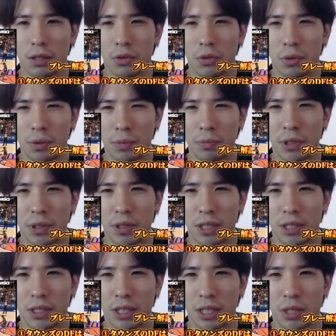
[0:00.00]

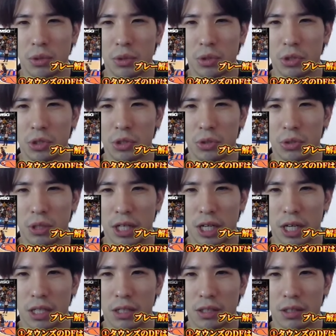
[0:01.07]
ドロップディフェンスっていろいろ種類
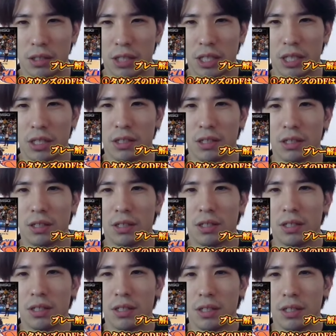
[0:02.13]
があって
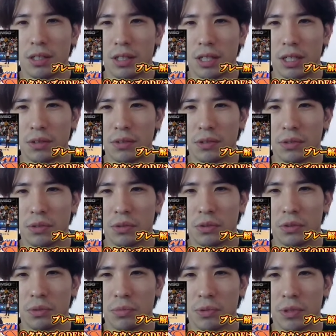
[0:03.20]
タウンズの
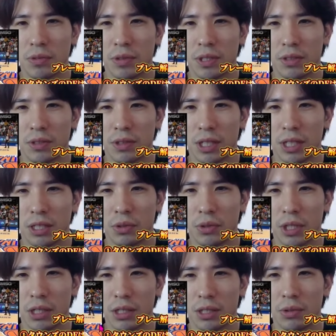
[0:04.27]
ドロップディフェンスは何を
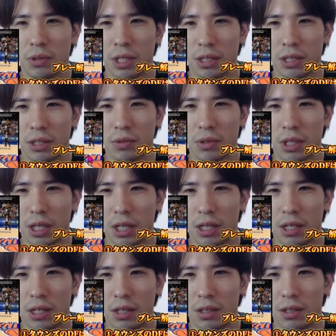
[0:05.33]
やってるかって言った
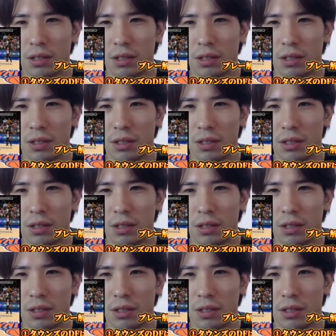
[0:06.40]
ら、